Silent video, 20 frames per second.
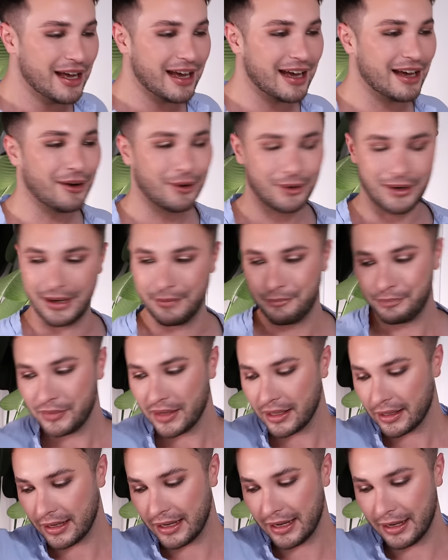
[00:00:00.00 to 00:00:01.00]
Äh, okay,
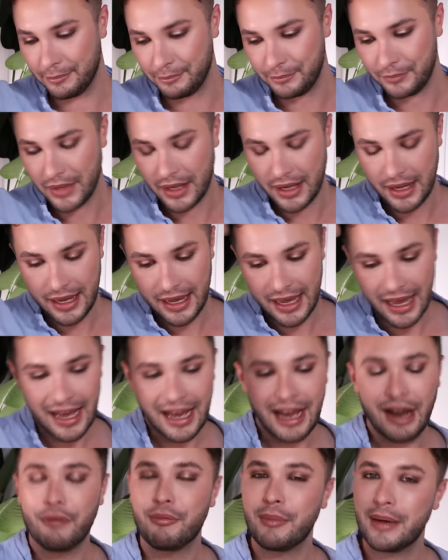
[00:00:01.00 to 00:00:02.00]
ähm,
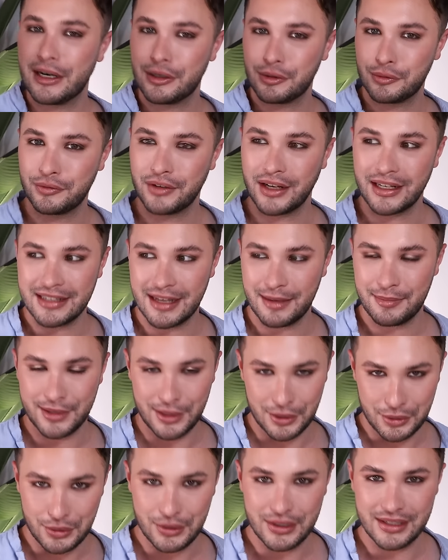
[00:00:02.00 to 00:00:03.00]
auf meiner Luftreise habe ich
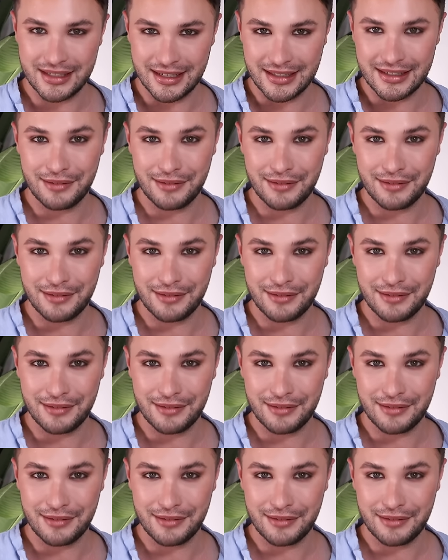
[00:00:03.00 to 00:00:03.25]
natürlich sehr,